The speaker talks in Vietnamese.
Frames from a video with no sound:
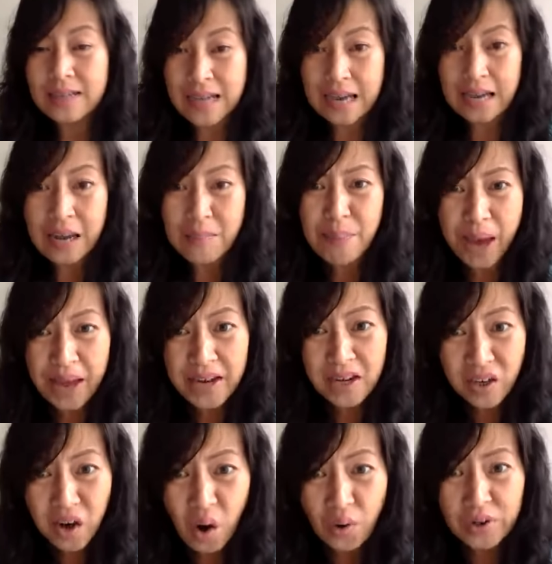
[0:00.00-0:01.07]
lại làm bể
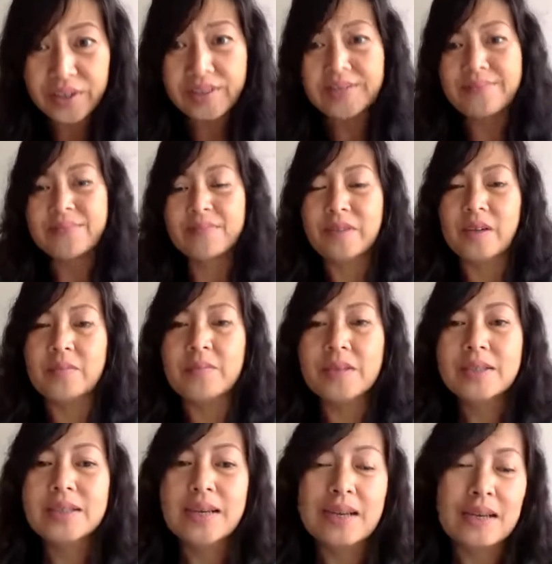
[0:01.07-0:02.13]
đó rồi không
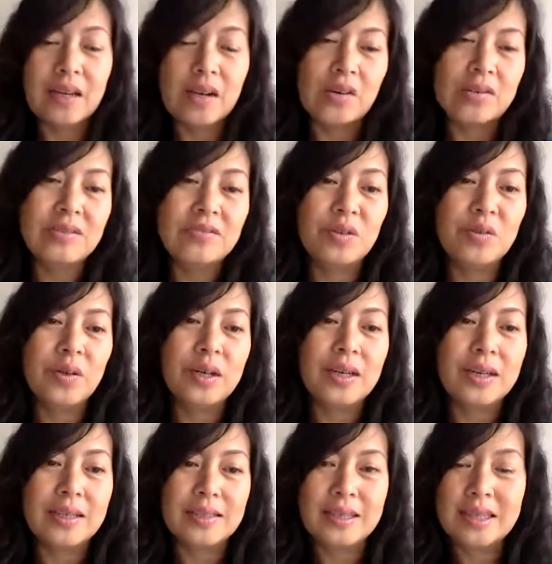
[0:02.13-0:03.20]
hay là có những phụ
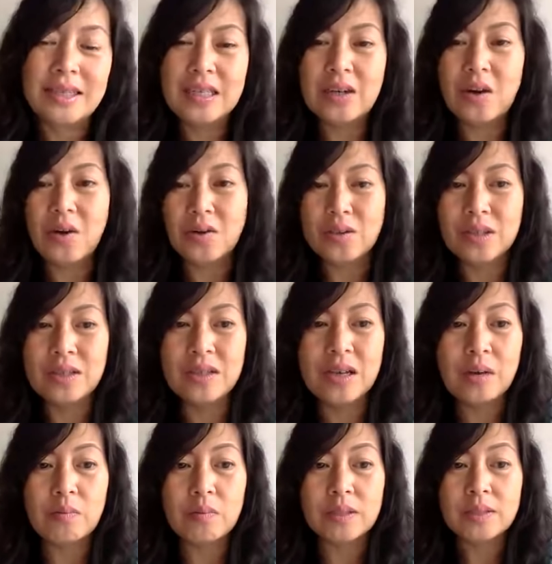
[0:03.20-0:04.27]
huynh là thấy con đứng
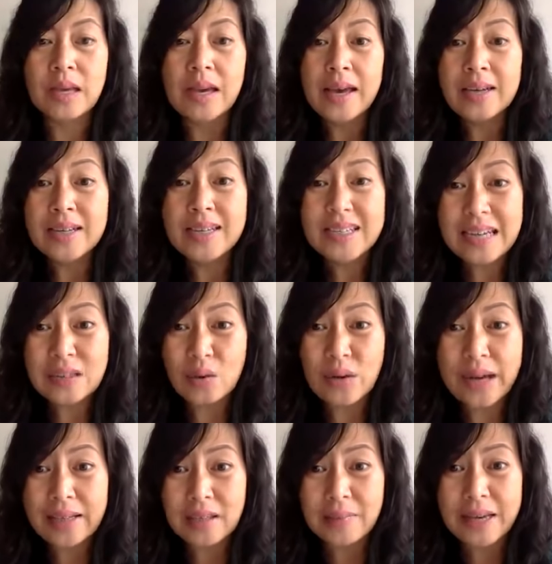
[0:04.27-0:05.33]
khóc đi ra chỗ
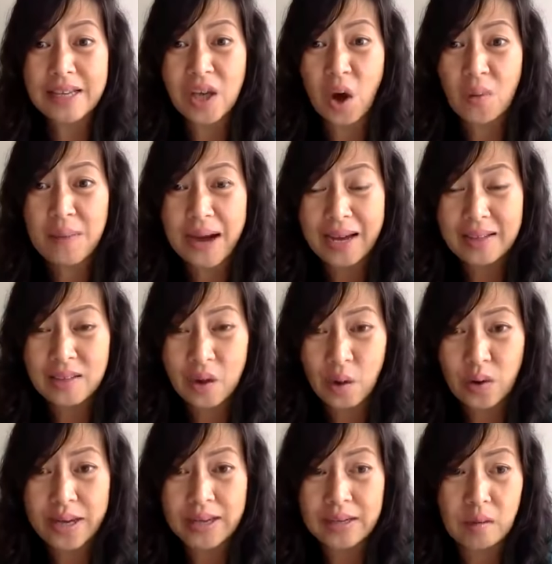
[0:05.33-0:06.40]
khác cho mẹ dọn bà
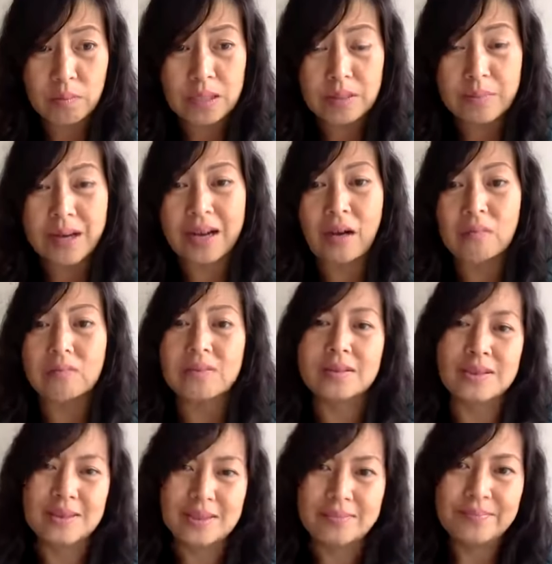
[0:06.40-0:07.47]
dọn ngay khóc cái gì mà khóc
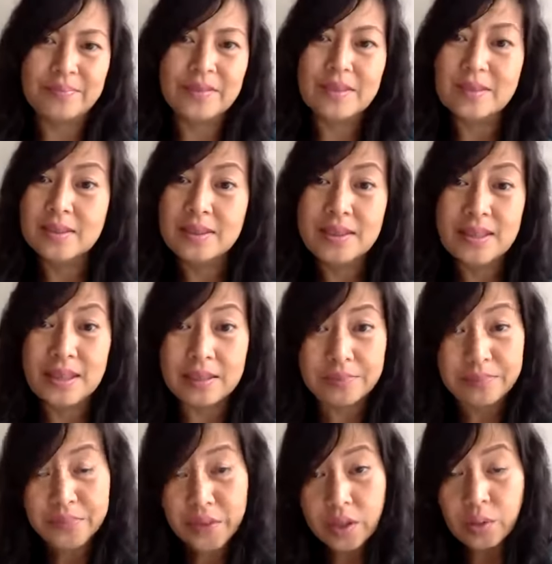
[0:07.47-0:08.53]
tức
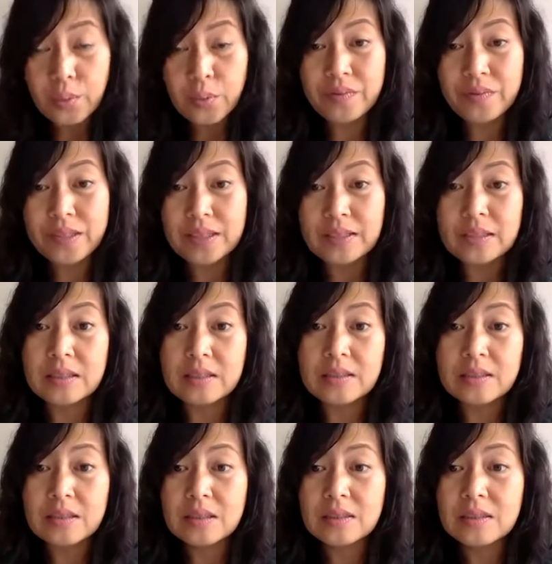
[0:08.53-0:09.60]
là quý vị
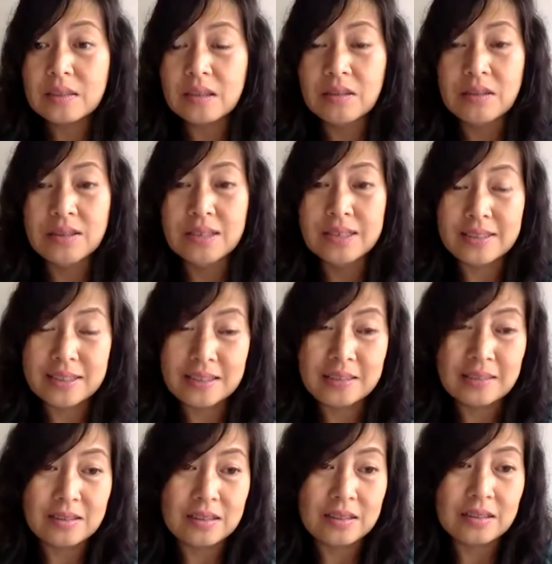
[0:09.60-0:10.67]
thường là chỉ
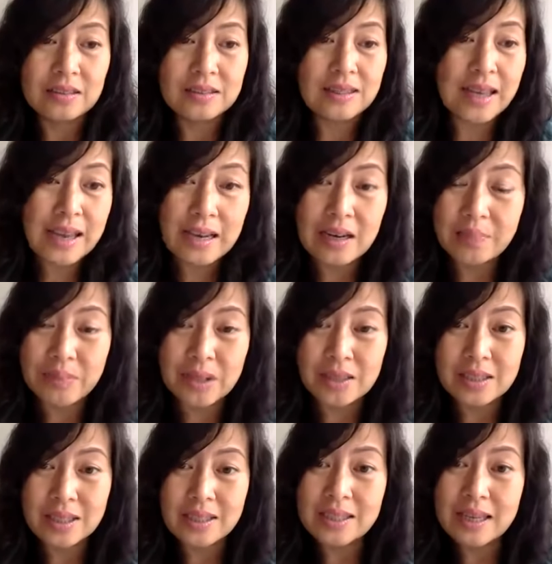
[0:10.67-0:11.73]
chỉ ngay lập tức
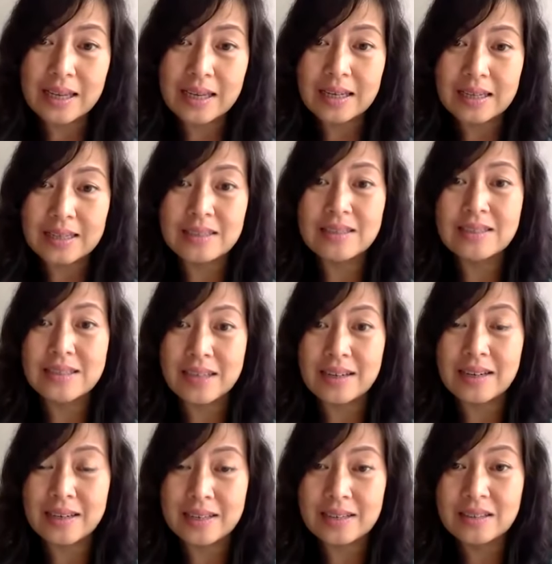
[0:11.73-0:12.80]
nghĩ ngay là cái đứa
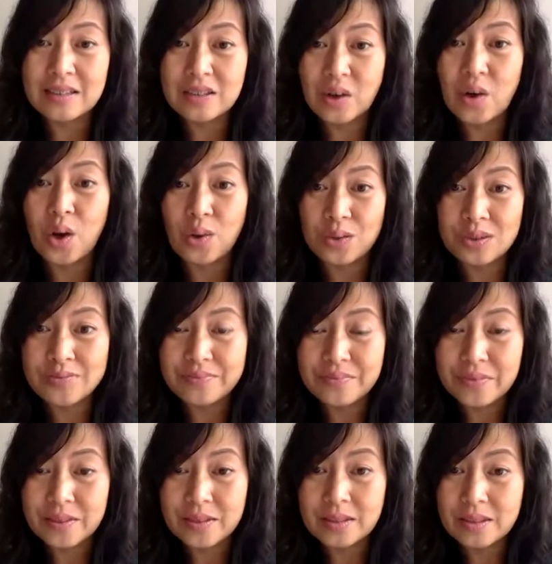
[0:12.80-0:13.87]
trẻ là cái đứa có lỗi
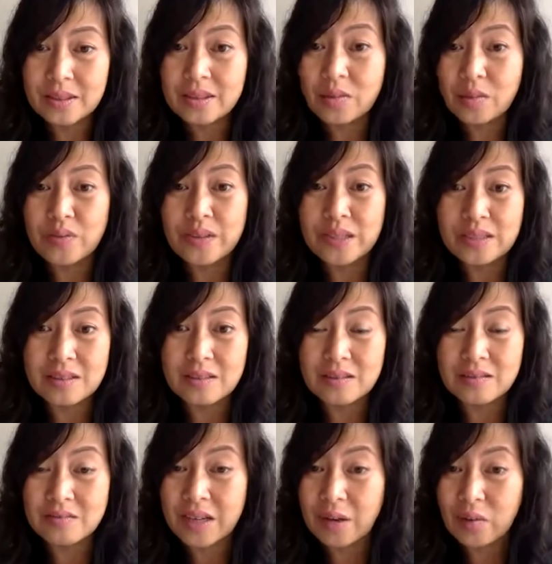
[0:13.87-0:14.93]
tức là quý vị
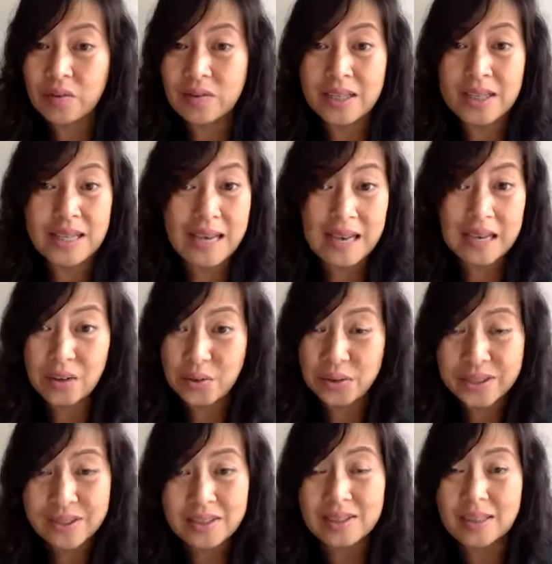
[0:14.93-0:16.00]
và quý vị la
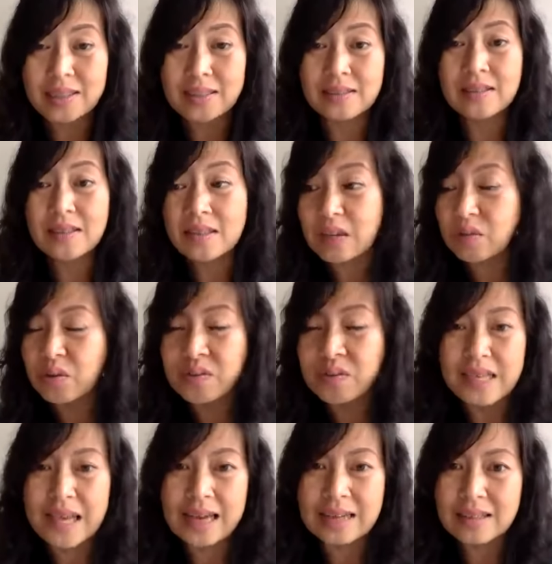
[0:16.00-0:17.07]
lối cái đứa trẻ tức là quý
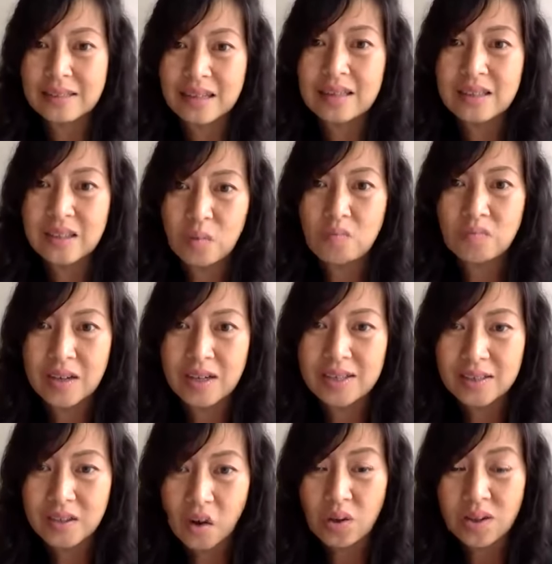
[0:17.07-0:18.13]
vị đang tấn công
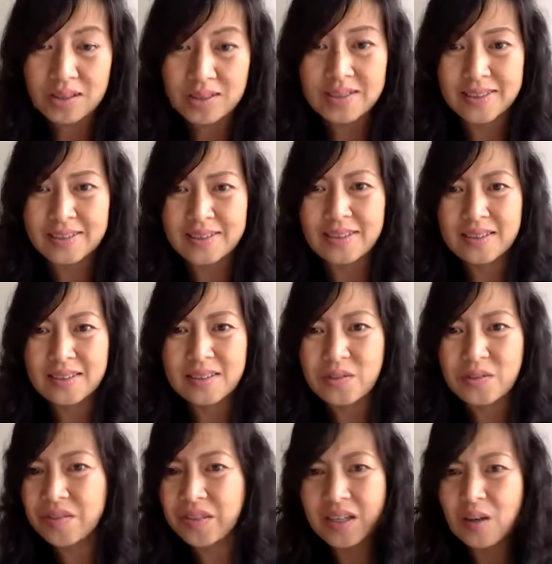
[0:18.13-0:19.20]
tấn con người
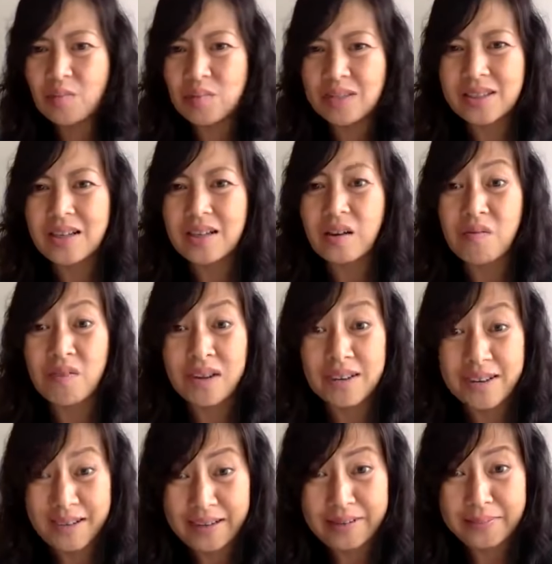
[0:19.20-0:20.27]
quý vị không có tấn công vấn
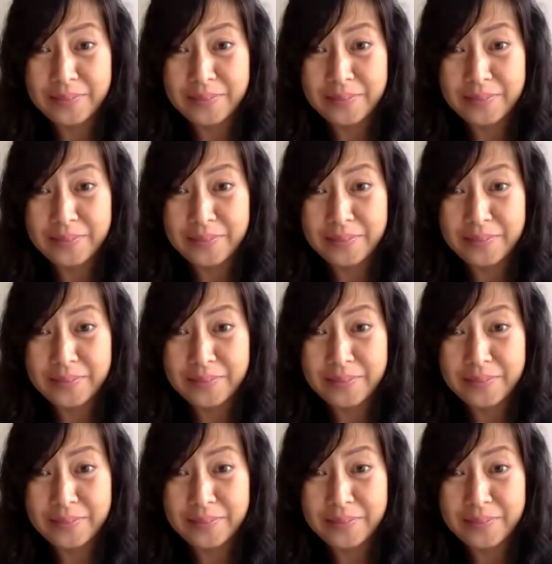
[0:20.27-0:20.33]
đề